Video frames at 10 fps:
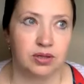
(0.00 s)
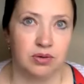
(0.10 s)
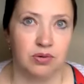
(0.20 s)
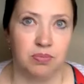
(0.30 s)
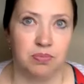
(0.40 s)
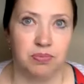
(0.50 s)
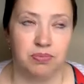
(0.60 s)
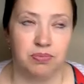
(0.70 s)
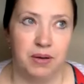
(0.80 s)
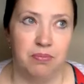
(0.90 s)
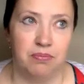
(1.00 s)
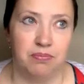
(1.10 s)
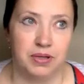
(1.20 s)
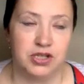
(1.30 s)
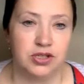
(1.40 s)
такой прям
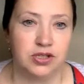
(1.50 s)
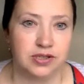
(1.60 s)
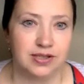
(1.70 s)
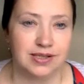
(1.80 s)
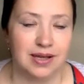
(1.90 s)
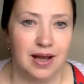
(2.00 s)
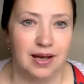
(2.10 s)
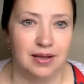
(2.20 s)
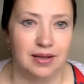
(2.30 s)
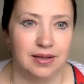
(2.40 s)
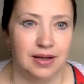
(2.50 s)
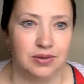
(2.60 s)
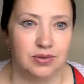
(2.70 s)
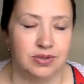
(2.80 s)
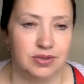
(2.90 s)
почти социальный, да,
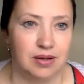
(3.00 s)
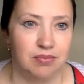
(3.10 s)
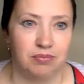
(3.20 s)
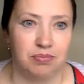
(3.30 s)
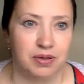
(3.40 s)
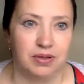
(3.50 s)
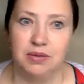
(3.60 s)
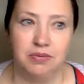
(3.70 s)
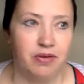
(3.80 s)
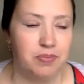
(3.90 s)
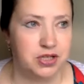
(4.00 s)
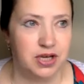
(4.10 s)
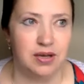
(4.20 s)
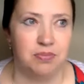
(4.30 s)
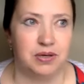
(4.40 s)
то есть там вообще
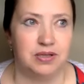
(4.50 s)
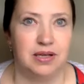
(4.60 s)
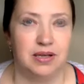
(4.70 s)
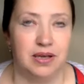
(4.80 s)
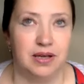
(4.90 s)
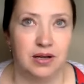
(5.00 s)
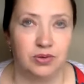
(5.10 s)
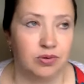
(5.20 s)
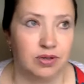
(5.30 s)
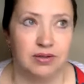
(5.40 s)
не про деньги. И как только